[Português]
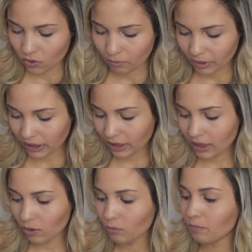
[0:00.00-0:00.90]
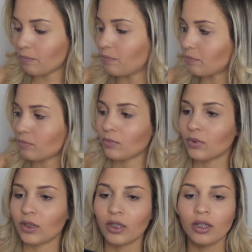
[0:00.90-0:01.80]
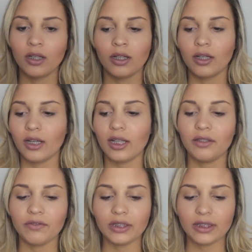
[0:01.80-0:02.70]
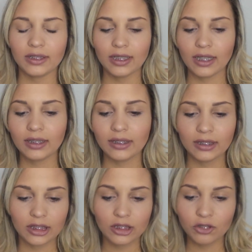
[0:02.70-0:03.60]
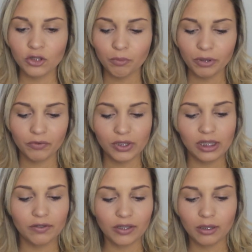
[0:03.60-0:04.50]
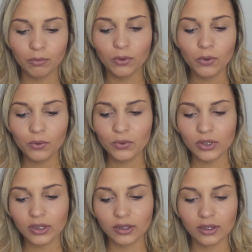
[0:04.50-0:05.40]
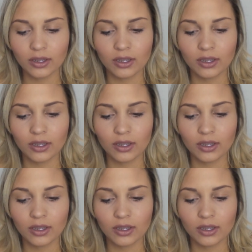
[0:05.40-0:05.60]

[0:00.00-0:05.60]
É bem legal. Ela é invernizada, grande para você levar na bolsa.